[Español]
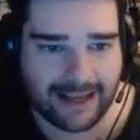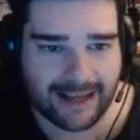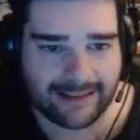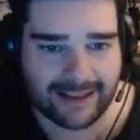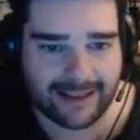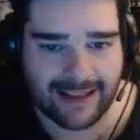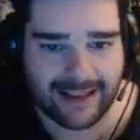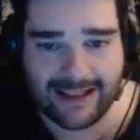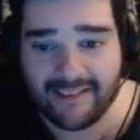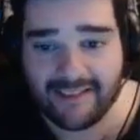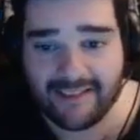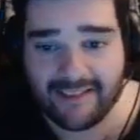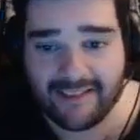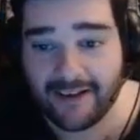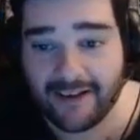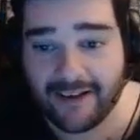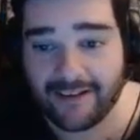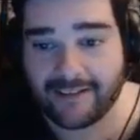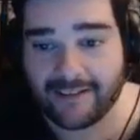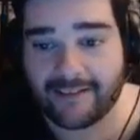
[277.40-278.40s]
ya está. Ya, te
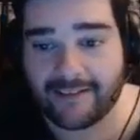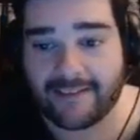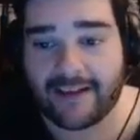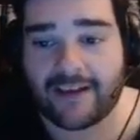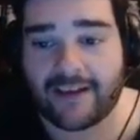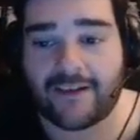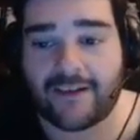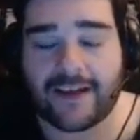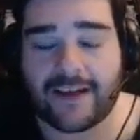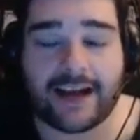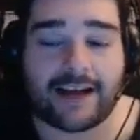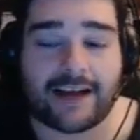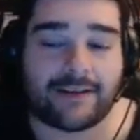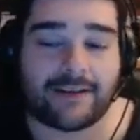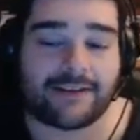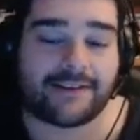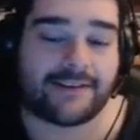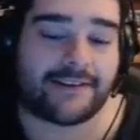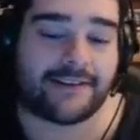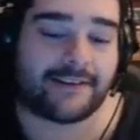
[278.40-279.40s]
tengo, ya te tengo. Y en
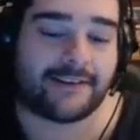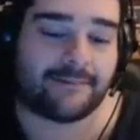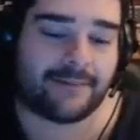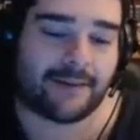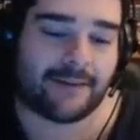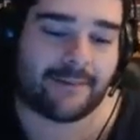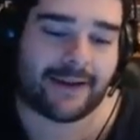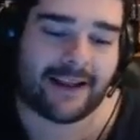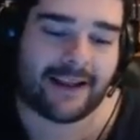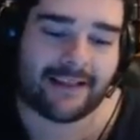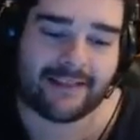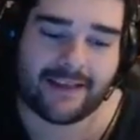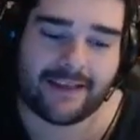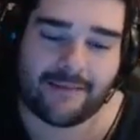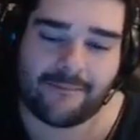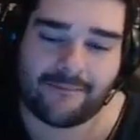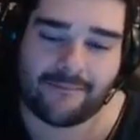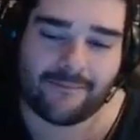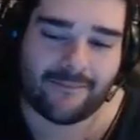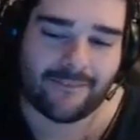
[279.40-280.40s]
camisón me
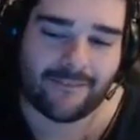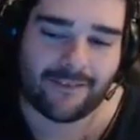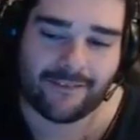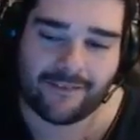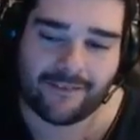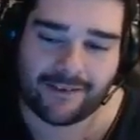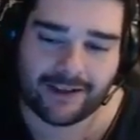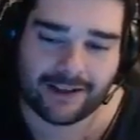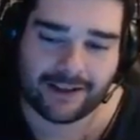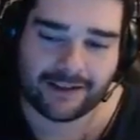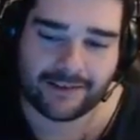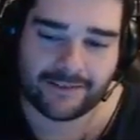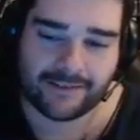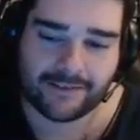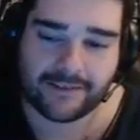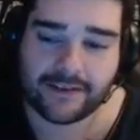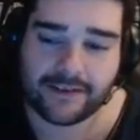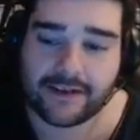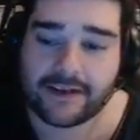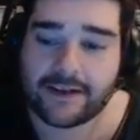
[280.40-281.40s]
parece muy
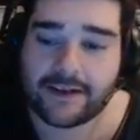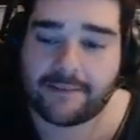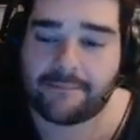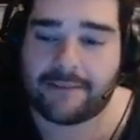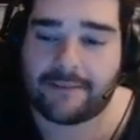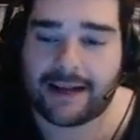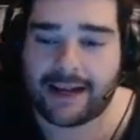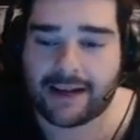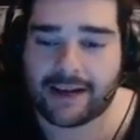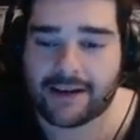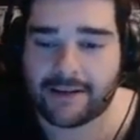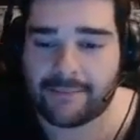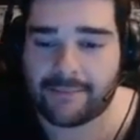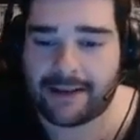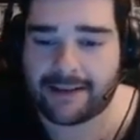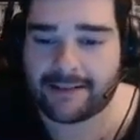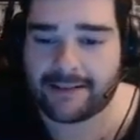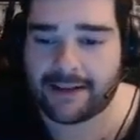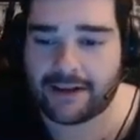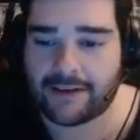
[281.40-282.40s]
bonito. Vale,
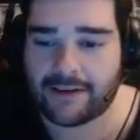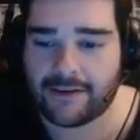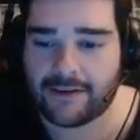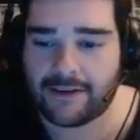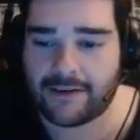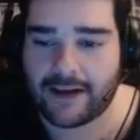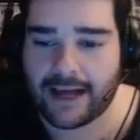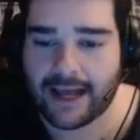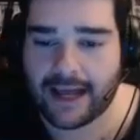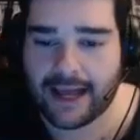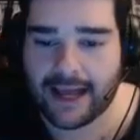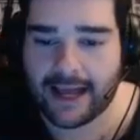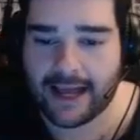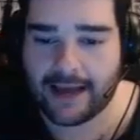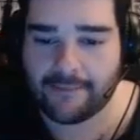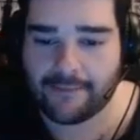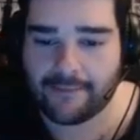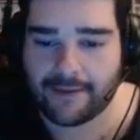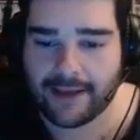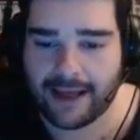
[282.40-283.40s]
romántico.
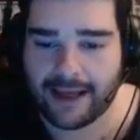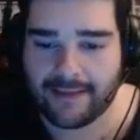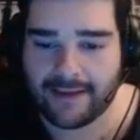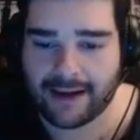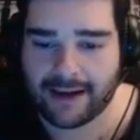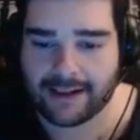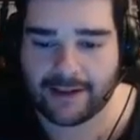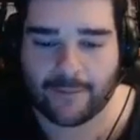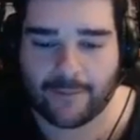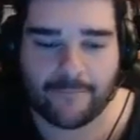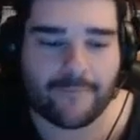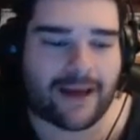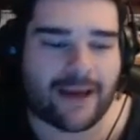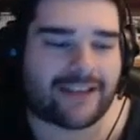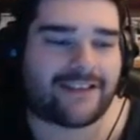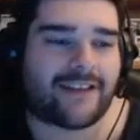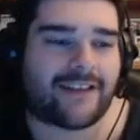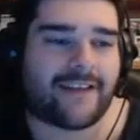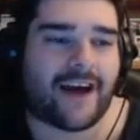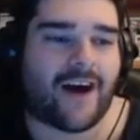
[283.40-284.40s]
Eh, voy a darte un
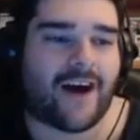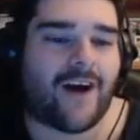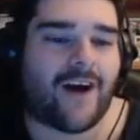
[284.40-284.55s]
beso de